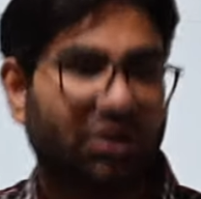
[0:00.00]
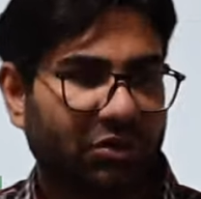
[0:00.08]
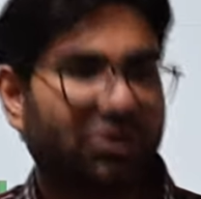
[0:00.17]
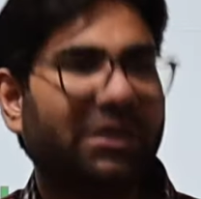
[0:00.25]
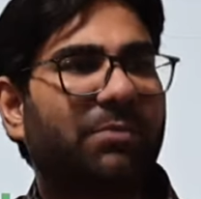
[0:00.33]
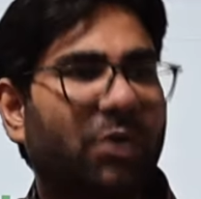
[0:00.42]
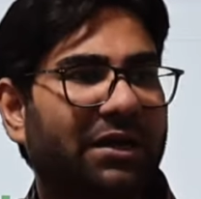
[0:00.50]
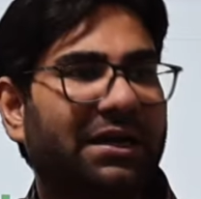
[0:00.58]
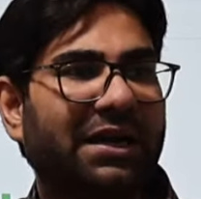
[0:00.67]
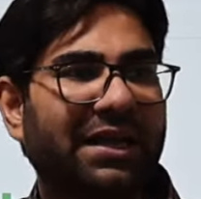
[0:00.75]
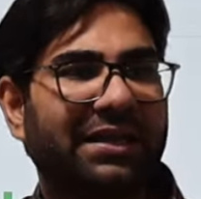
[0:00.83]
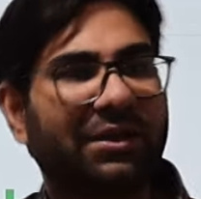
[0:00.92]
जो
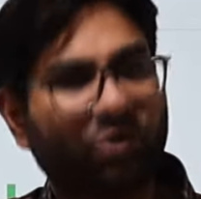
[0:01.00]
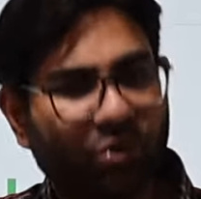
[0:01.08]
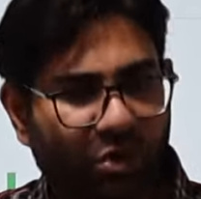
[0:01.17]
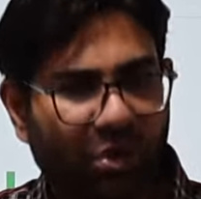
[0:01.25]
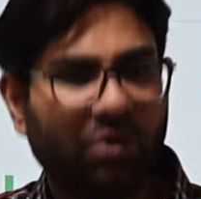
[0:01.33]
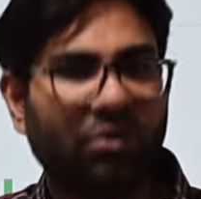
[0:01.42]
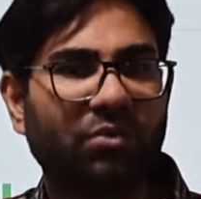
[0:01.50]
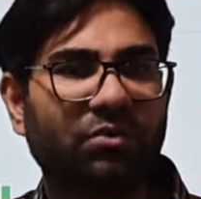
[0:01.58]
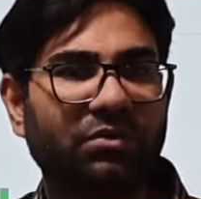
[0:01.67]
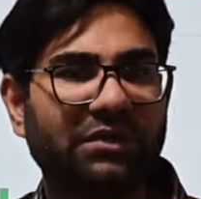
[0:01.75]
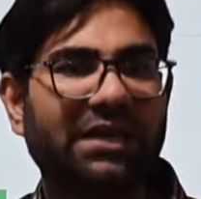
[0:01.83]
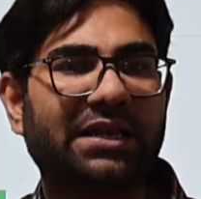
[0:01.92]
इम्पोर्टेंट नहीं है उनको
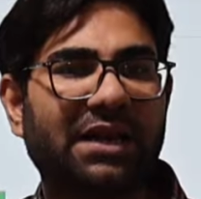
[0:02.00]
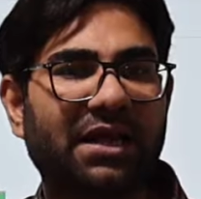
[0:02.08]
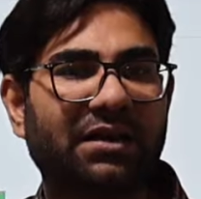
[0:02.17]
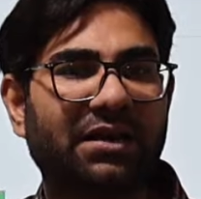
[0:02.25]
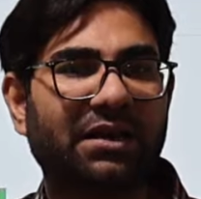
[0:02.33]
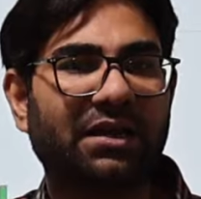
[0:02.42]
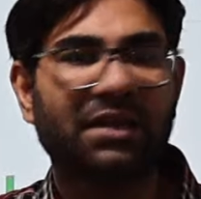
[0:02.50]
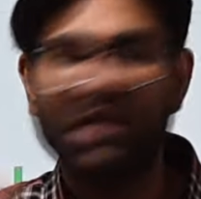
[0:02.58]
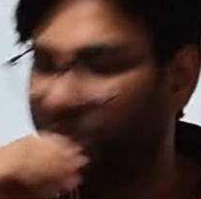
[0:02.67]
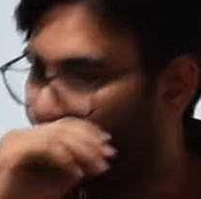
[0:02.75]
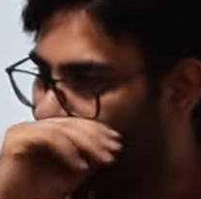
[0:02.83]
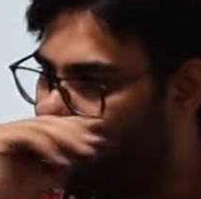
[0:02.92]
दरकिनार करना है
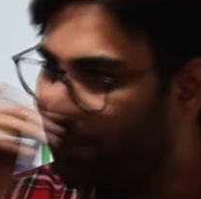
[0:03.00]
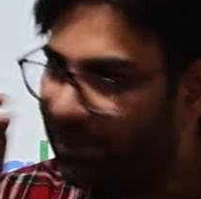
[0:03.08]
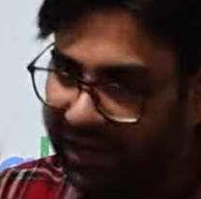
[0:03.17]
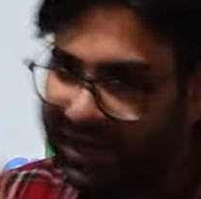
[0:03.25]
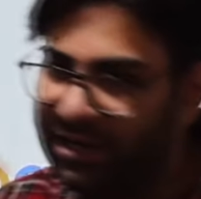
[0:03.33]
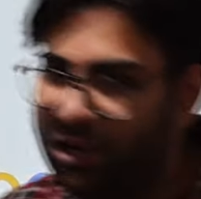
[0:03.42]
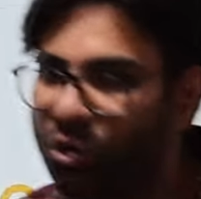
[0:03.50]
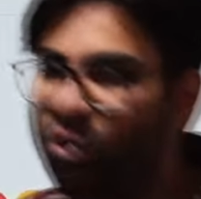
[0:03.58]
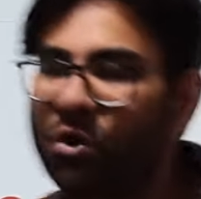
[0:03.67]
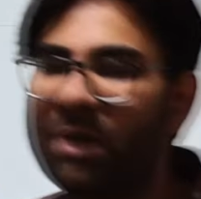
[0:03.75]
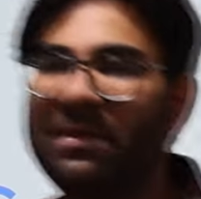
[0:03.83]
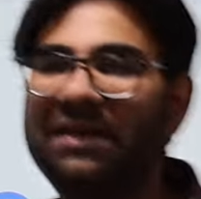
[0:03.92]
तो अब कई लोगों
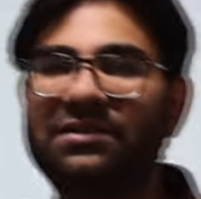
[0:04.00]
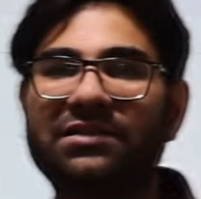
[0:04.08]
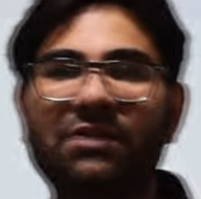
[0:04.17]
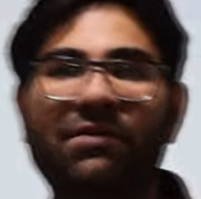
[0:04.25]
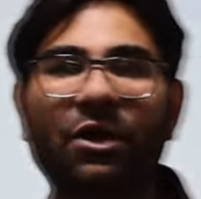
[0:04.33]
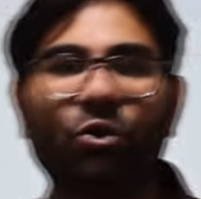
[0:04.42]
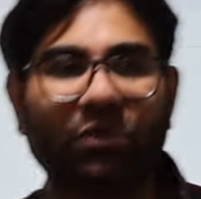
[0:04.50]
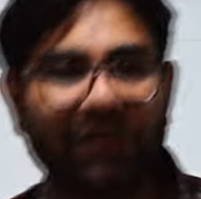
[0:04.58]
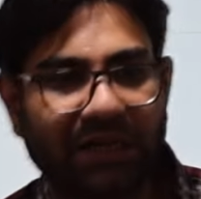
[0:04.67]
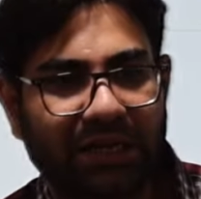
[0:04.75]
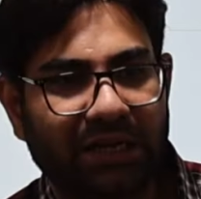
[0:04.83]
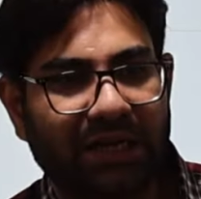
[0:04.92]
का मेरे से सवाल होता
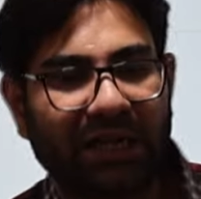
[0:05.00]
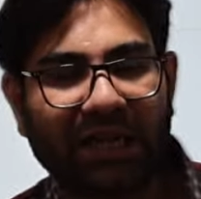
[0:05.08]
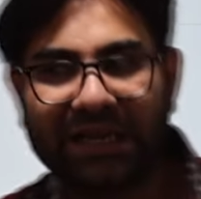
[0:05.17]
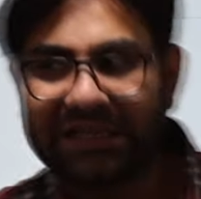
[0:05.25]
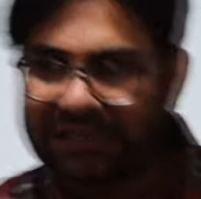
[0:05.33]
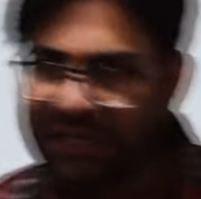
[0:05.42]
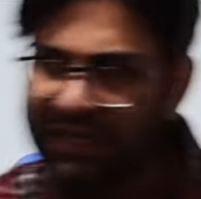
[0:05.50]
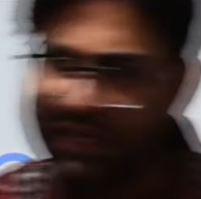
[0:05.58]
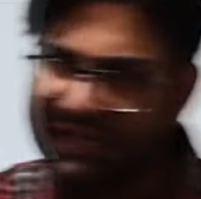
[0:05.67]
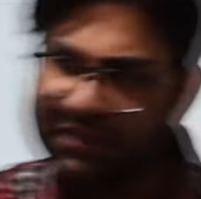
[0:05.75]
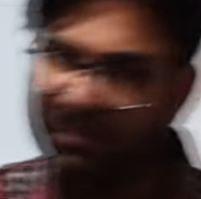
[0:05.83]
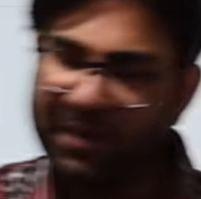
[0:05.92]
है कि सर
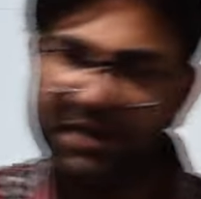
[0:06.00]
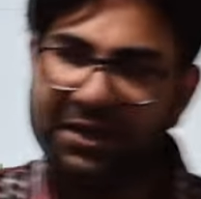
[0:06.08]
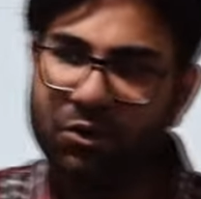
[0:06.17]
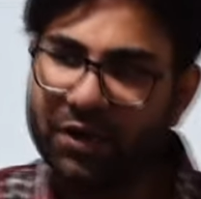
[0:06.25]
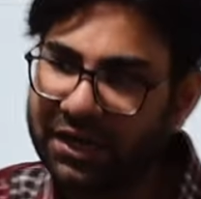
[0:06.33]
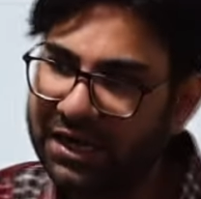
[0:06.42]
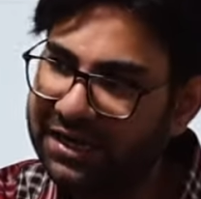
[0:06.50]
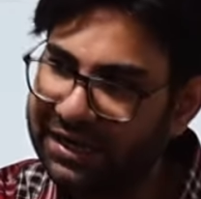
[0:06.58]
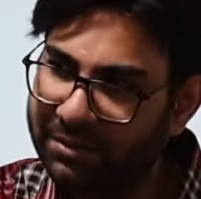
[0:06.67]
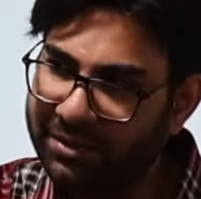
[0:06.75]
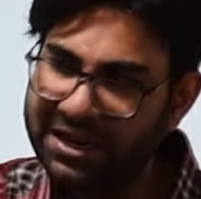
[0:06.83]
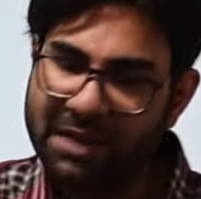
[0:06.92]
इस पर्टिकुलर
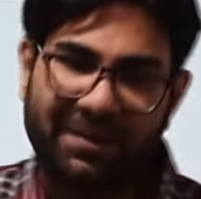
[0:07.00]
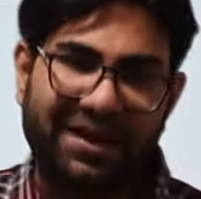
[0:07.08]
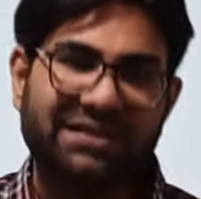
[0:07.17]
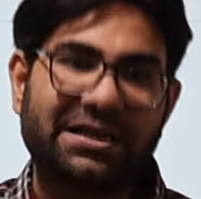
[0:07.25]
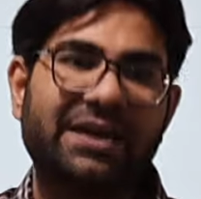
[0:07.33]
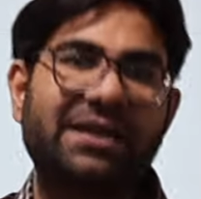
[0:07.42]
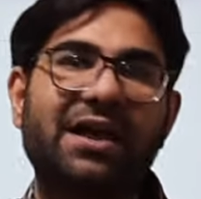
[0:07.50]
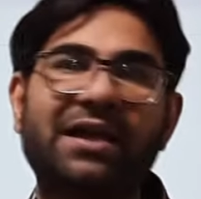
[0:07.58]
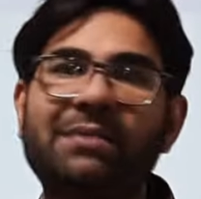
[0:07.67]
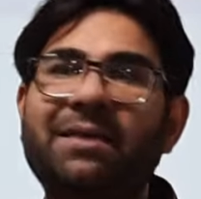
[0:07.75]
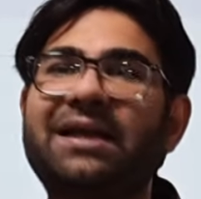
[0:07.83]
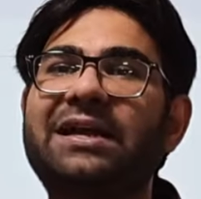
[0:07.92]
कंट्री में ये परेशानी आ
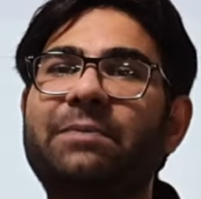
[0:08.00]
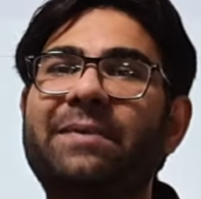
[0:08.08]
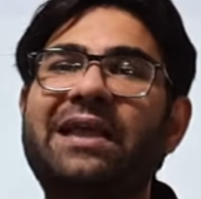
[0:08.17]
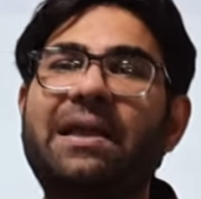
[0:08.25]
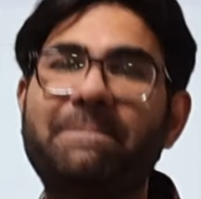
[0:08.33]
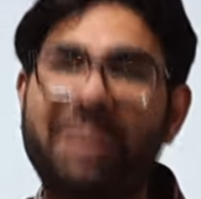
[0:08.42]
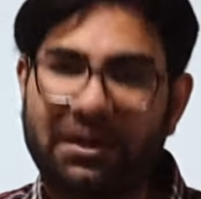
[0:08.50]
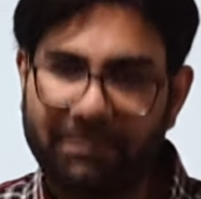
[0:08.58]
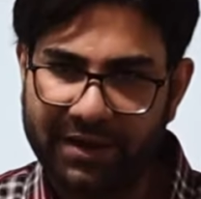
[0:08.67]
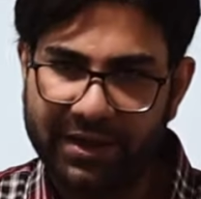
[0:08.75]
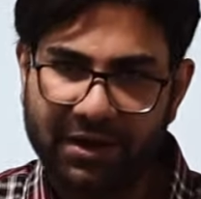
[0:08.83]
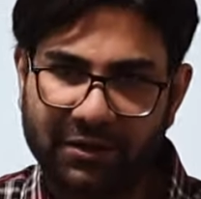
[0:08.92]
गई मार्केट पे क्या इम्पैक्ट
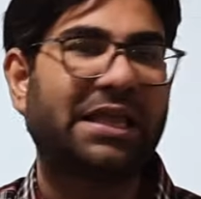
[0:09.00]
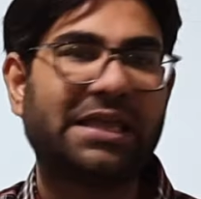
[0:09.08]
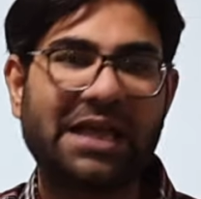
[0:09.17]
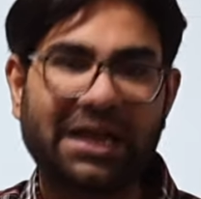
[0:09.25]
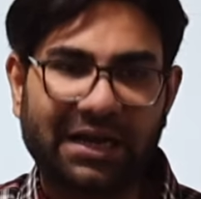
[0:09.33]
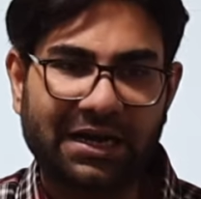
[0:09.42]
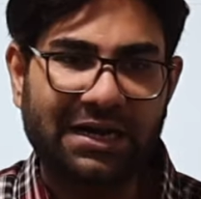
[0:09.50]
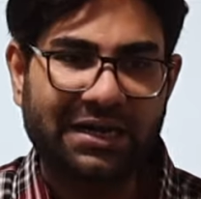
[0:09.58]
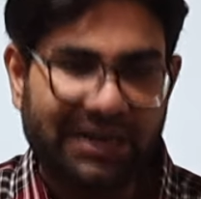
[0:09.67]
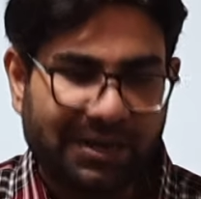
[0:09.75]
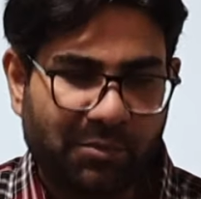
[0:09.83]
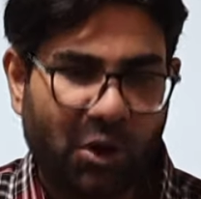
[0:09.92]
पड़ेगा कि अगर
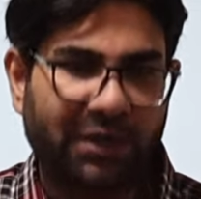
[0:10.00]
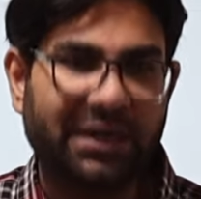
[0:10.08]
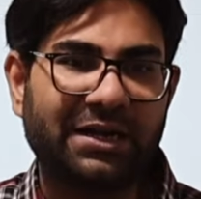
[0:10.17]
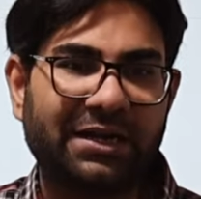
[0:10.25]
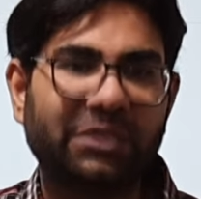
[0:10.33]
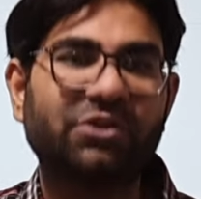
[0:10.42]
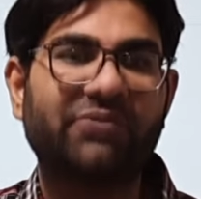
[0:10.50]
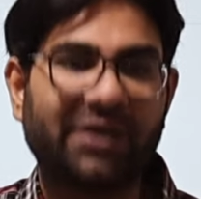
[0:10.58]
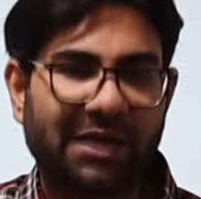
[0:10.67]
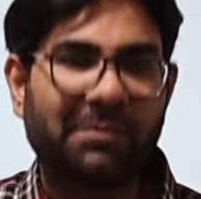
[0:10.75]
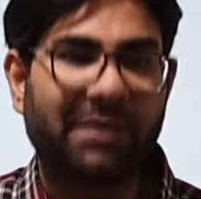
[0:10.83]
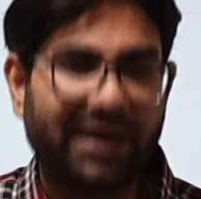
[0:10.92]
कंट्री इंपॉर्टेंट है तो
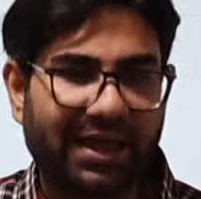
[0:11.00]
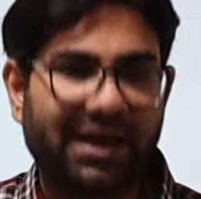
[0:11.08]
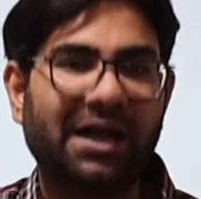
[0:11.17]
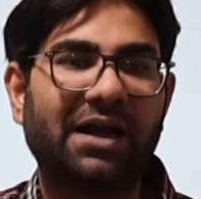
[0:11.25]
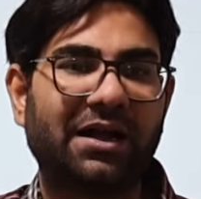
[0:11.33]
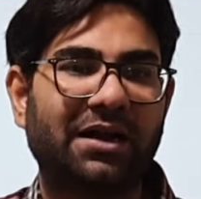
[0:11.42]
फ़र्क पड़ेगा